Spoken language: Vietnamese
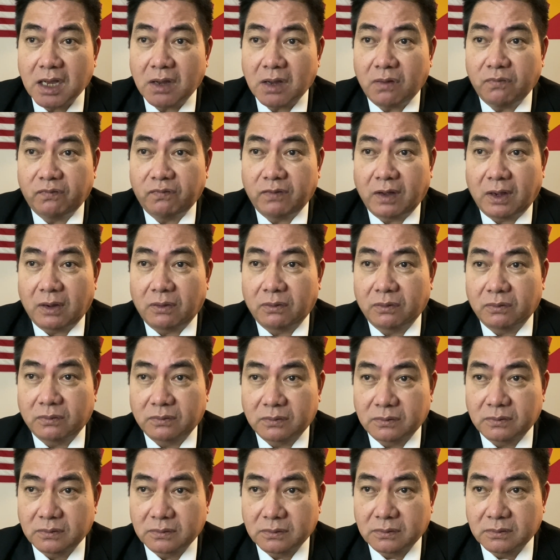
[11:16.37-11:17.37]
công
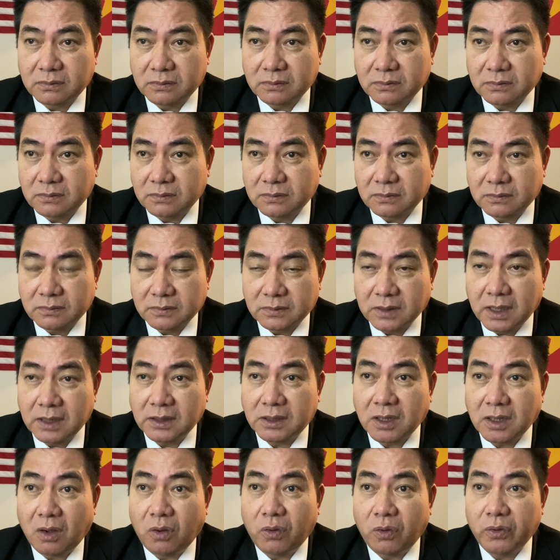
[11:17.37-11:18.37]
vào
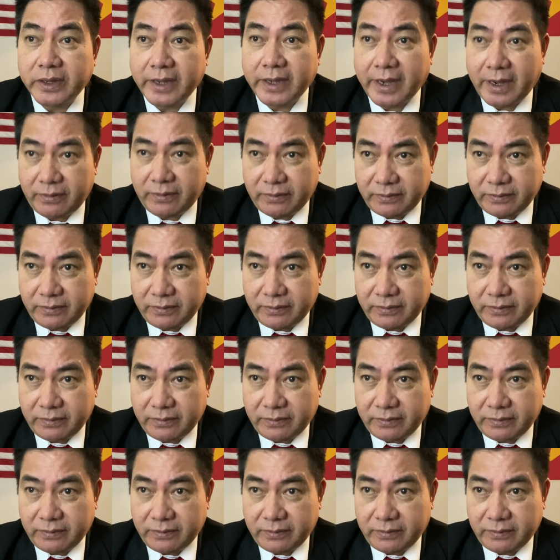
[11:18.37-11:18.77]
đền thờ Hồi giáo